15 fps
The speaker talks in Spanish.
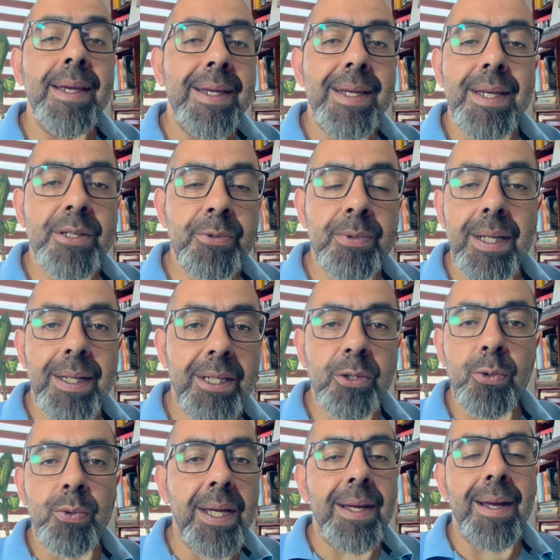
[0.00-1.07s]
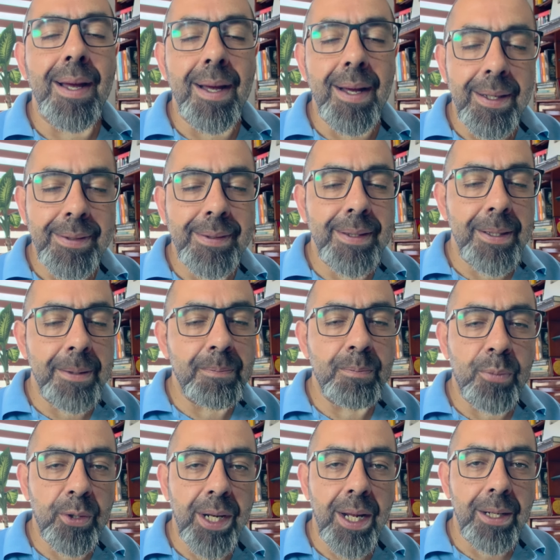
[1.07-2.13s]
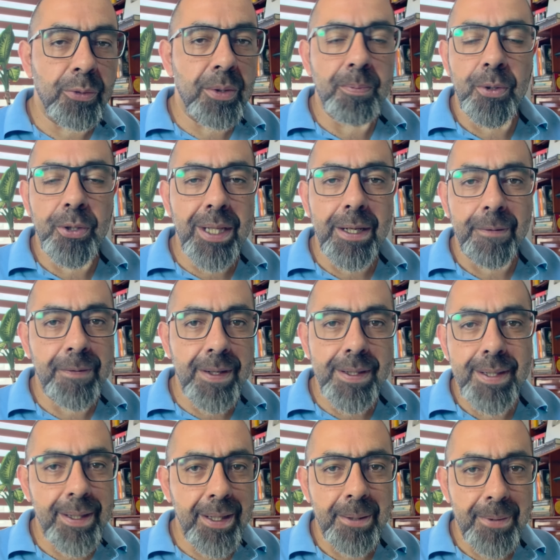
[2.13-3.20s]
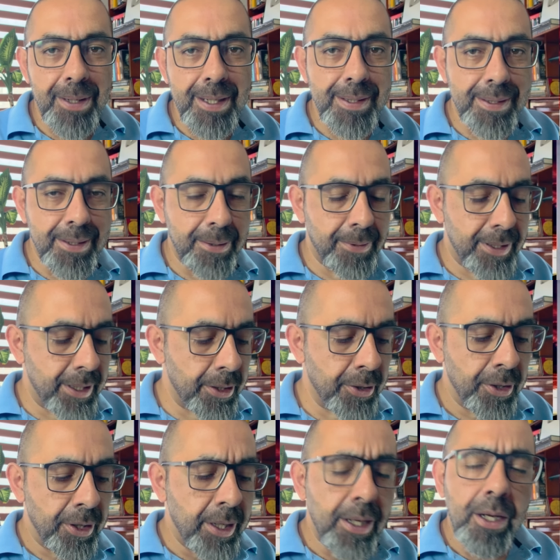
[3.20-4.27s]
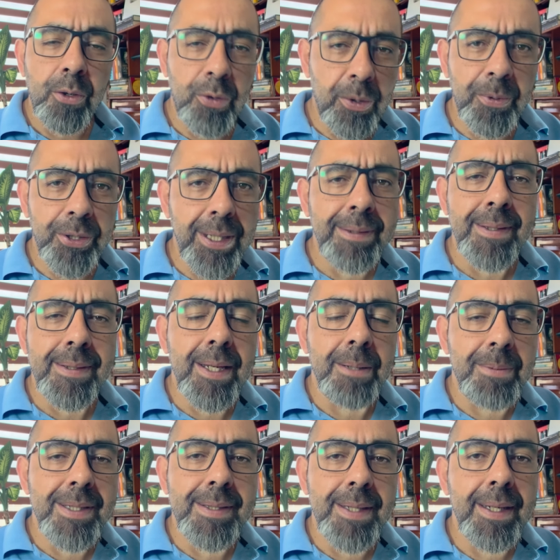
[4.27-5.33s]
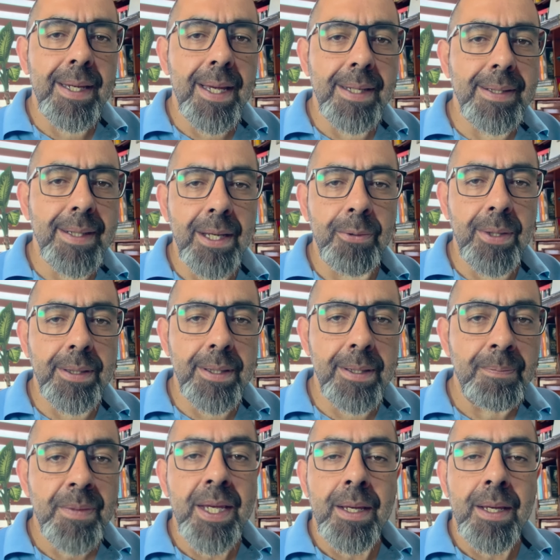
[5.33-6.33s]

Y es una lectura atemporal, no importa la fecha en que veas este video. Lo importante es que el mensaje ha llegado a ti.